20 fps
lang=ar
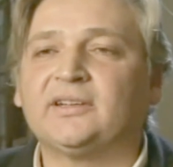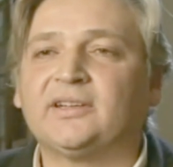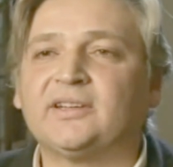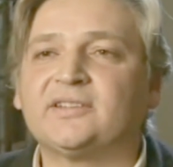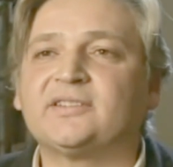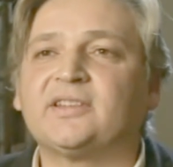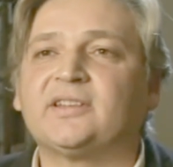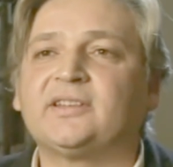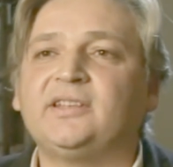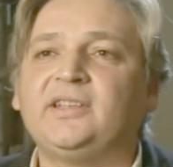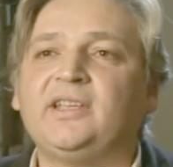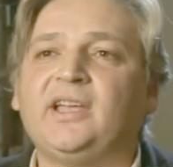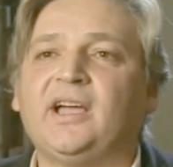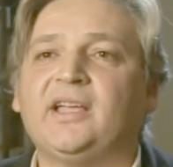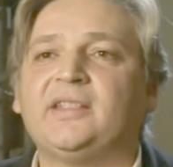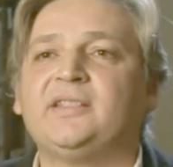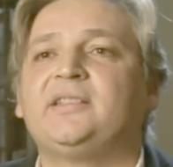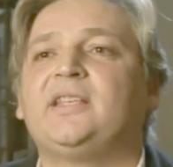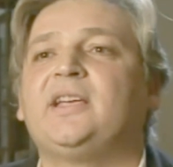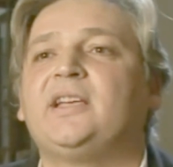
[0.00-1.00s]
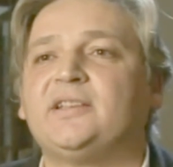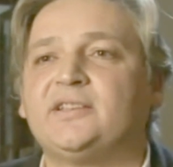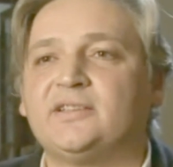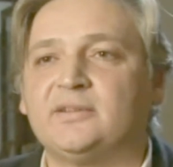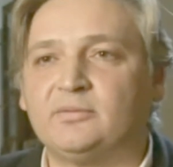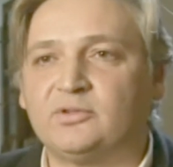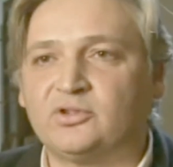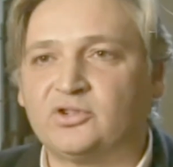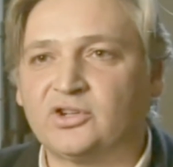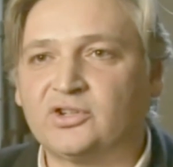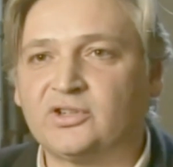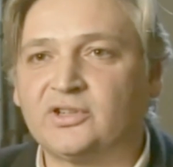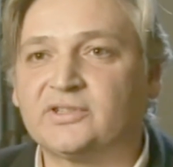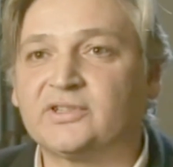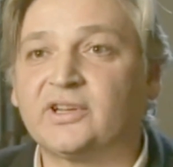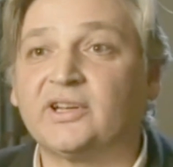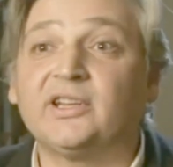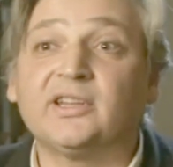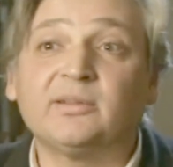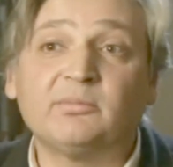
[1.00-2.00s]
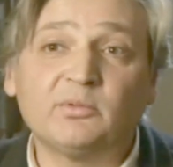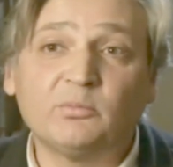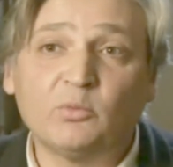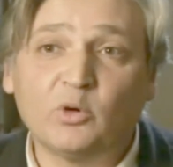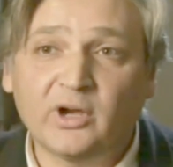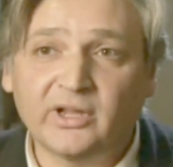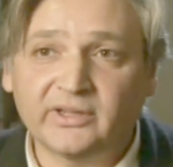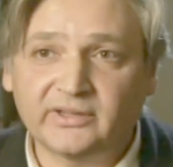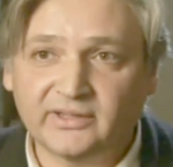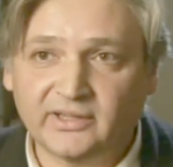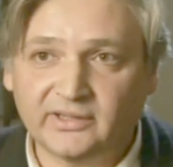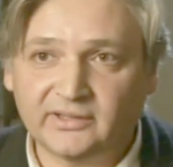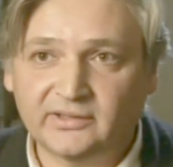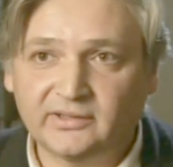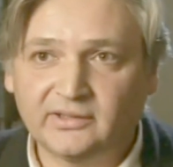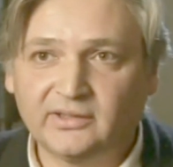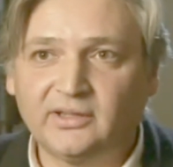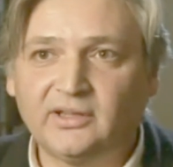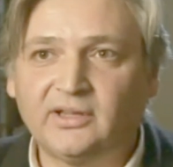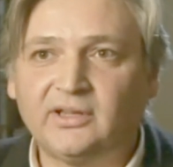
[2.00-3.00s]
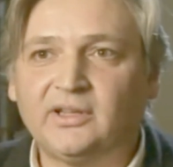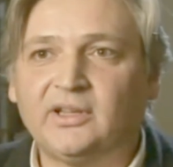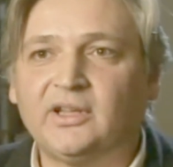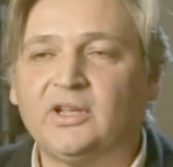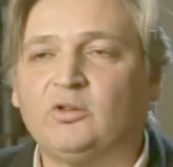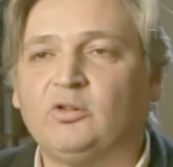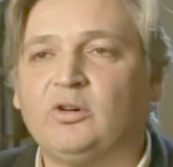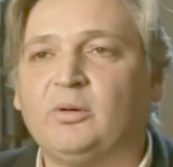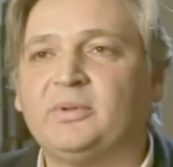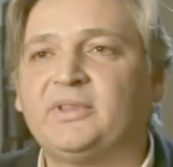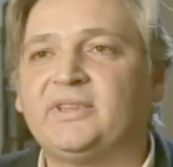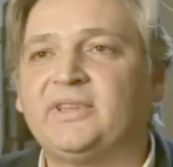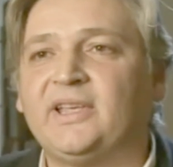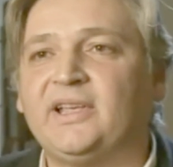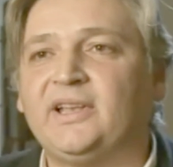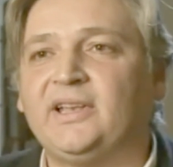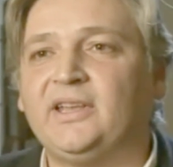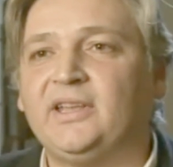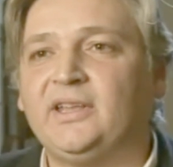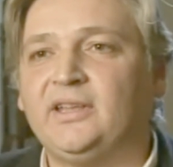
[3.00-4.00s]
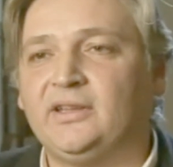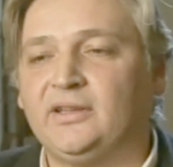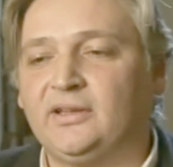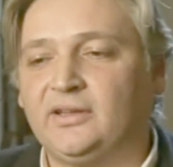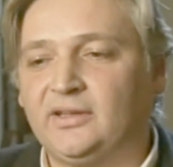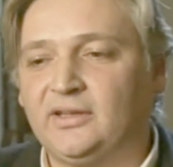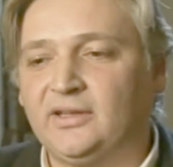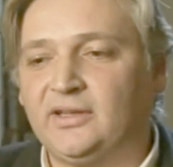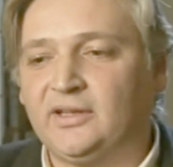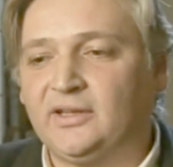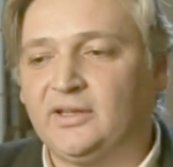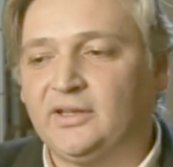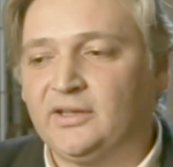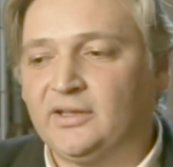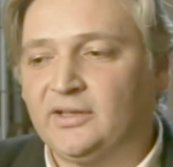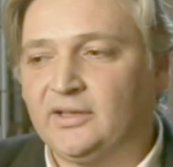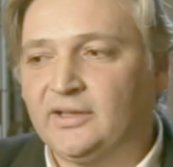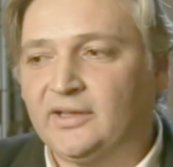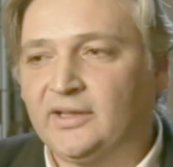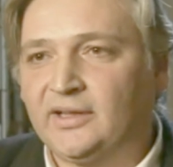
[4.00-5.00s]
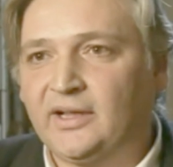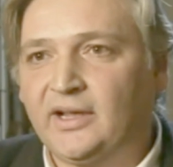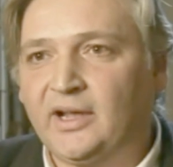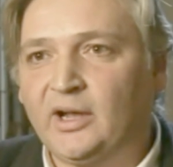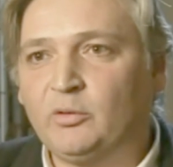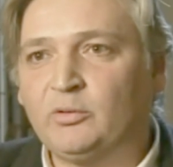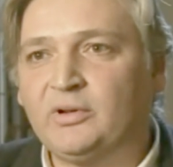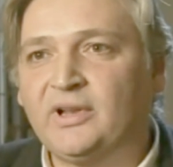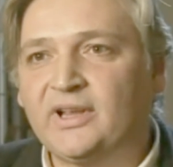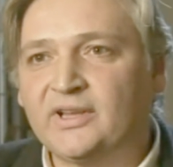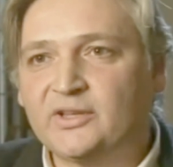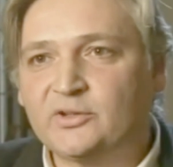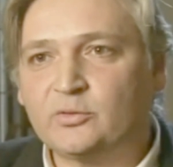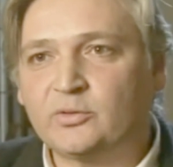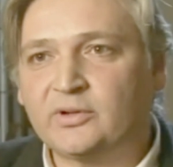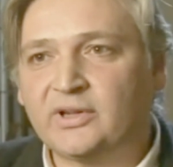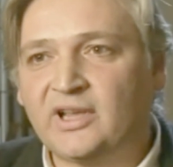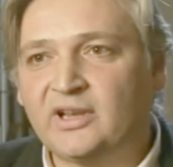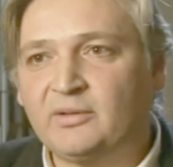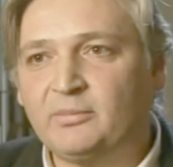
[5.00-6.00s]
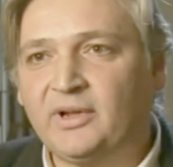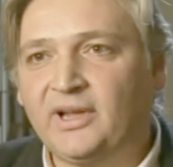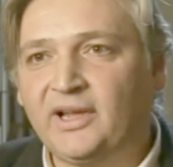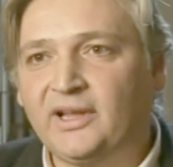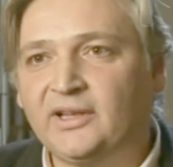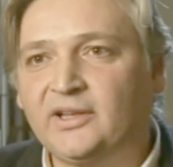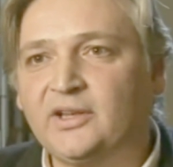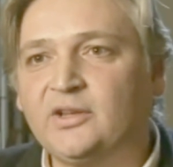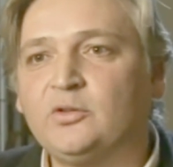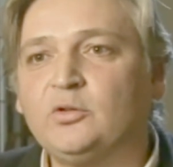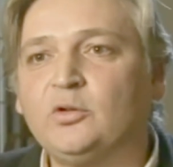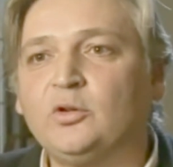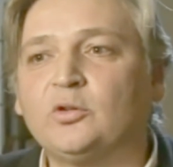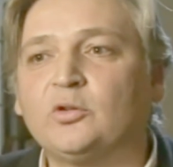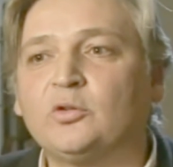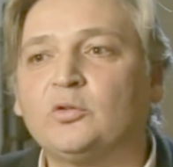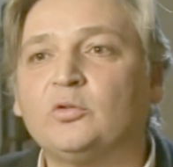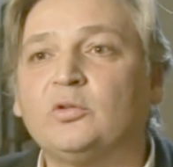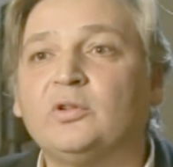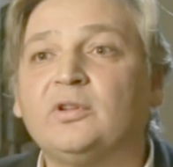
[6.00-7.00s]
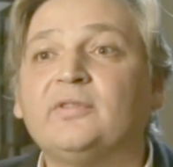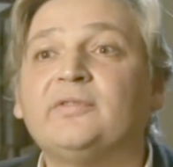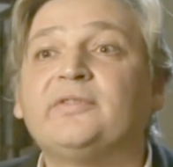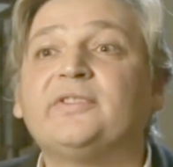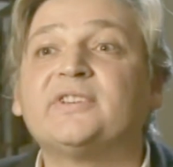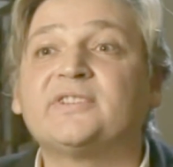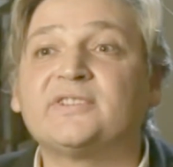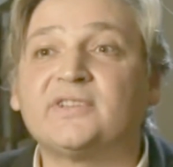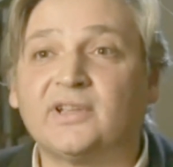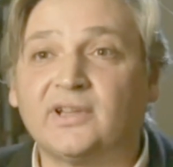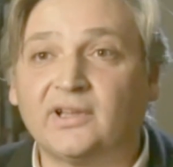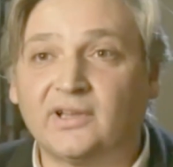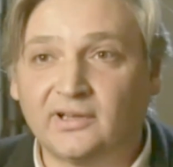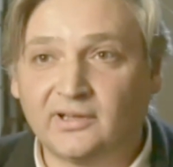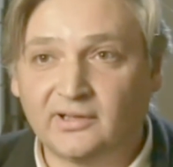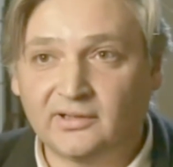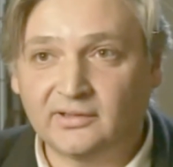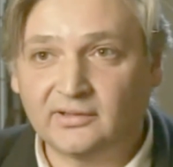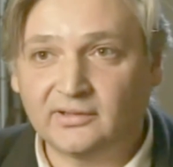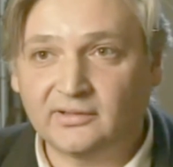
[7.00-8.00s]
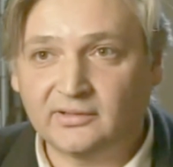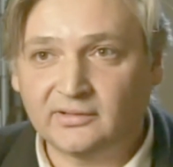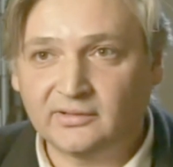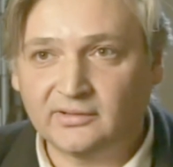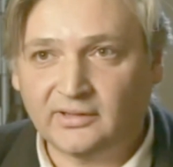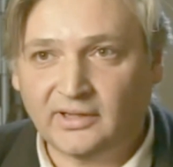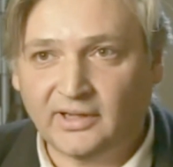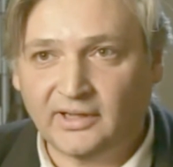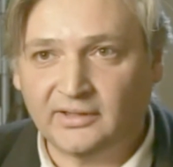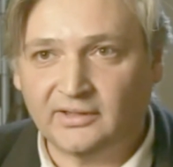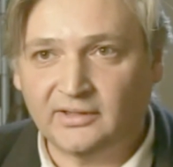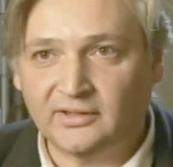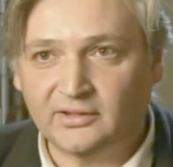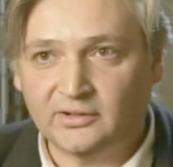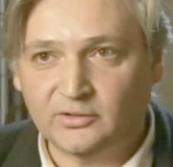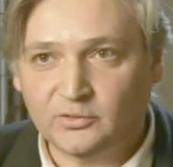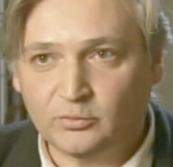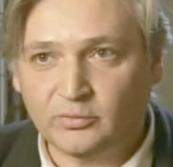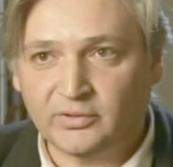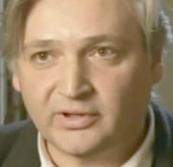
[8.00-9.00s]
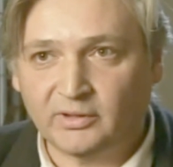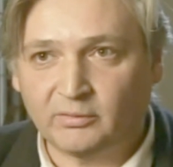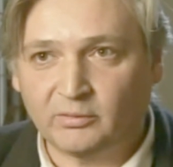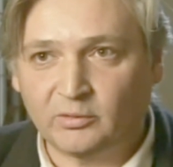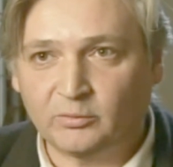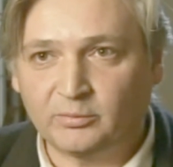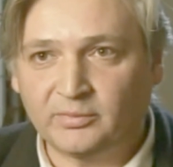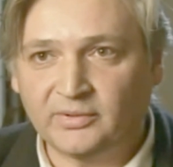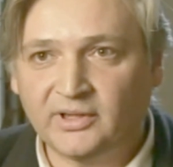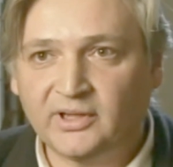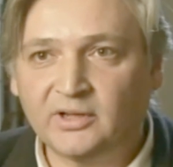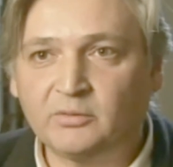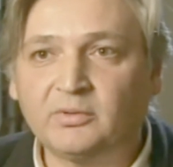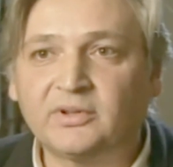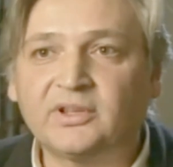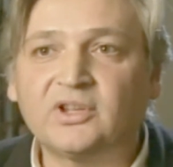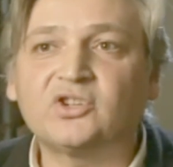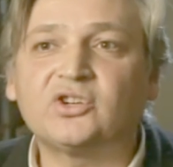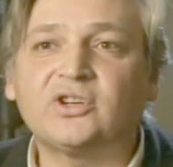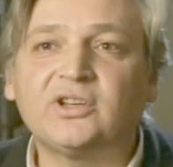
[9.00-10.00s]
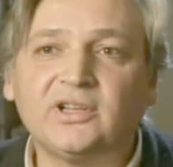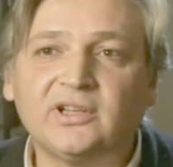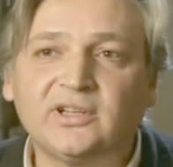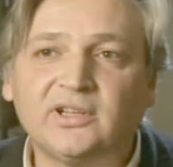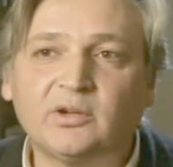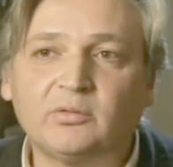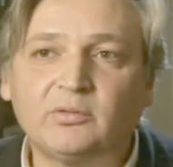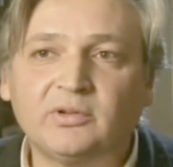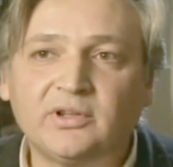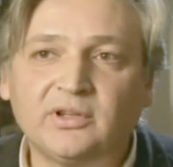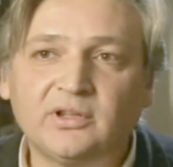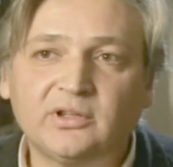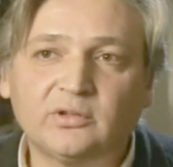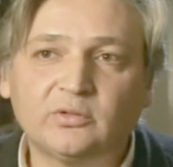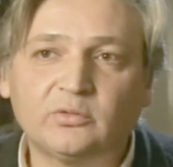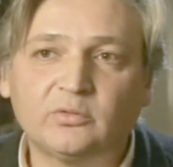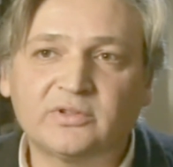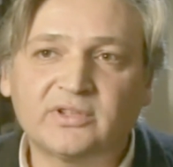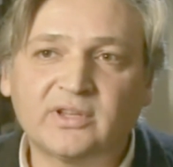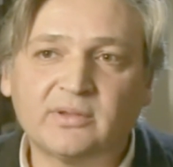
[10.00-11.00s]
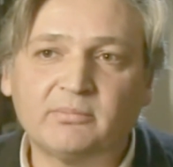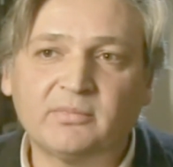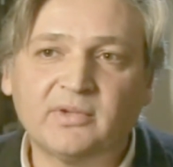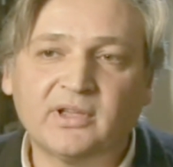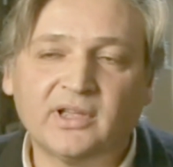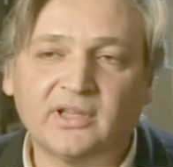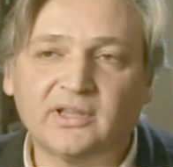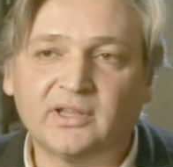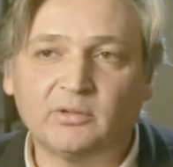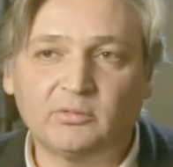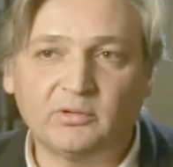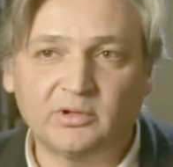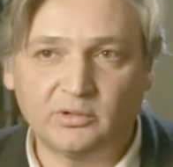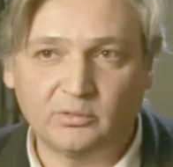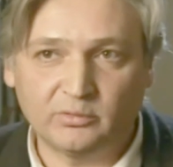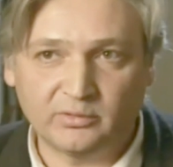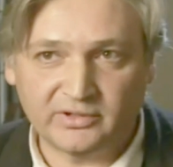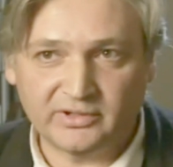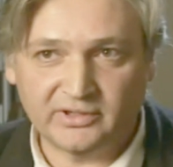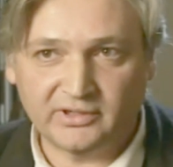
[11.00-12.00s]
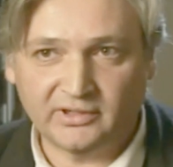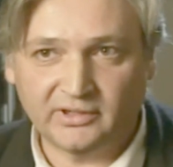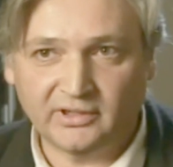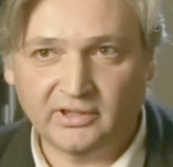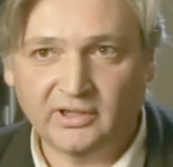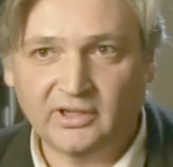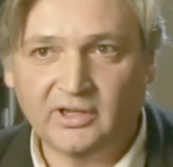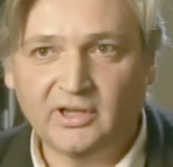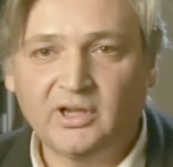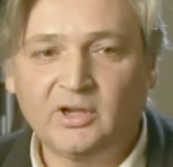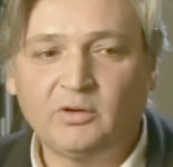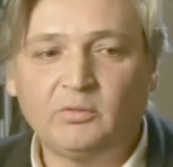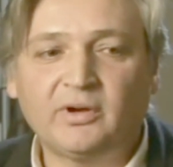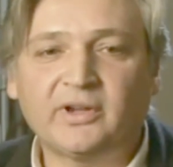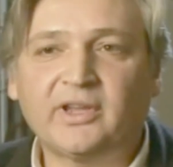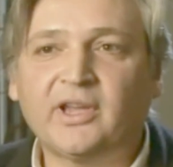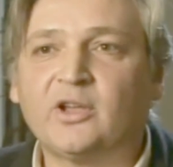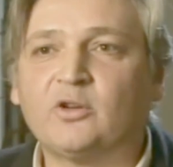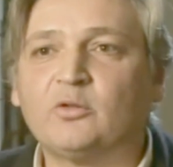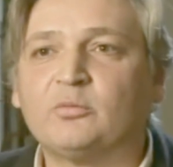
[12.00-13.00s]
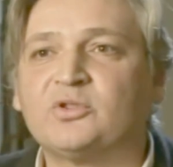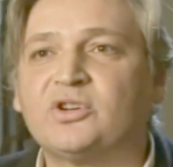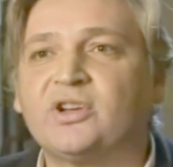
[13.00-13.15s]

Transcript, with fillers: تستطيع أن تهزم الجيش الإسرائيلي ضمن مخطط وبالتالي هؤلاء السكان المحليين يعلنون الانفصال عن سوريا ولبنان وتشكيل دولة تسمى الدولة الدرزية وكانوا